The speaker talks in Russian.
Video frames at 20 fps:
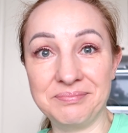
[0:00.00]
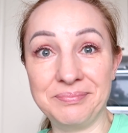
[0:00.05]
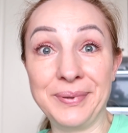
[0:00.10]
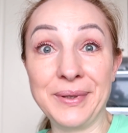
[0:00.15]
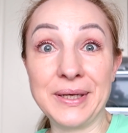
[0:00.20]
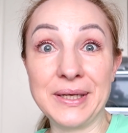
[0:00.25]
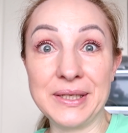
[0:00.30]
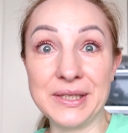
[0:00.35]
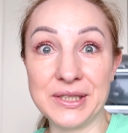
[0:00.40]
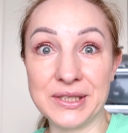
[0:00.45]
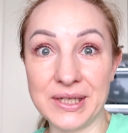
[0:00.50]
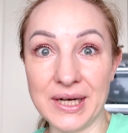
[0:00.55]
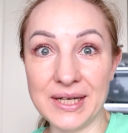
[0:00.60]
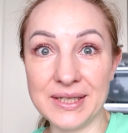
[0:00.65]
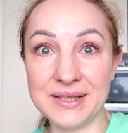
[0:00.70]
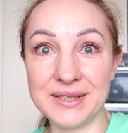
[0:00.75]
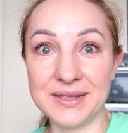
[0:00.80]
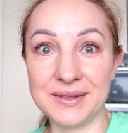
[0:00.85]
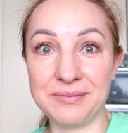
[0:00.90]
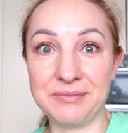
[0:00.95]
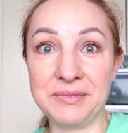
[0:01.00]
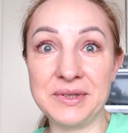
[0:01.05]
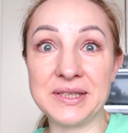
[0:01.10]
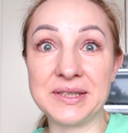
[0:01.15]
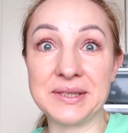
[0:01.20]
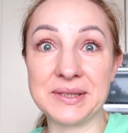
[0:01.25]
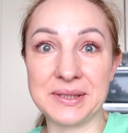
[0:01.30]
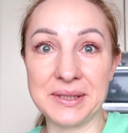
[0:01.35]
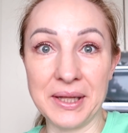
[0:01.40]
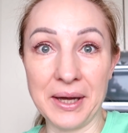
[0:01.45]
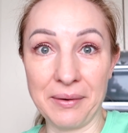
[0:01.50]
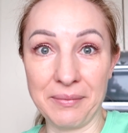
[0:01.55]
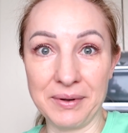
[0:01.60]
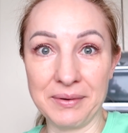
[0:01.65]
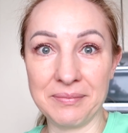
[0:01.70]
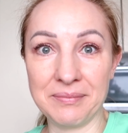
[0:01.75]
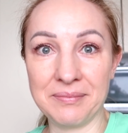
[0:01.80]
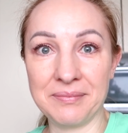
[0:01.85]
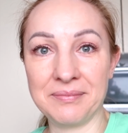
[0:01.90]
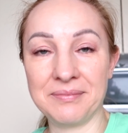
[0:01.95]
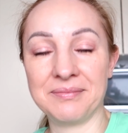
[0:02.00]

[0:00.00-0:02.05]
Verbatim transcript: Переезжайте вместе с нами.